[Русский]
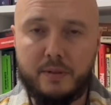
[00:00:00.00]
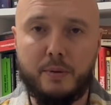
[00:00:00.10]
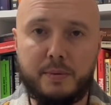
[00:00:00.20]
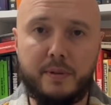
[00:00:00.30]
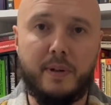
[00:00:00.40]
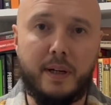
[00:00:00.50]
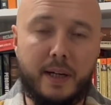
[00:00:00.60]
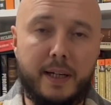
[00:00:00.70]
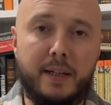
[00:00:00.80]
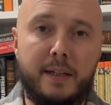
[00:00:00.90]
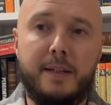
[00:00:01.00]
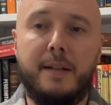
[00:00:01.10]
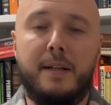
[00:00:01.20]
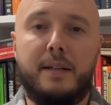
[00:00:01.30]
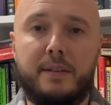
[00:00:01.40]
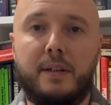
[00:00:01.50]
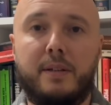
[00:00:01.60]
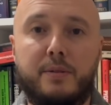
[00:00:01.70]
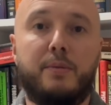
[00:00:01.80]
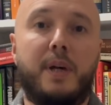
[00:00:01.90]
Собственно говоря, райх – это
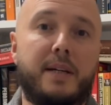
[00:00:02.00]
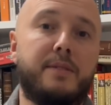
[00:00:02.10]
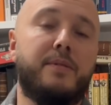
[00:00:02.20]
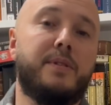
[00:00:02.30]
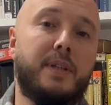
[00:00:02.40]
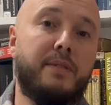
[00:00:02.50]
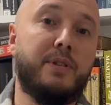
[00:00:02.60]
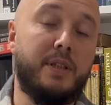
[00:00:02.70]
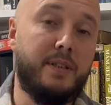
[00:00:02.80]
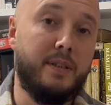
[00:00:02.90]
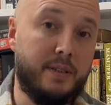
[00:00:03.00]
государство, ставшее,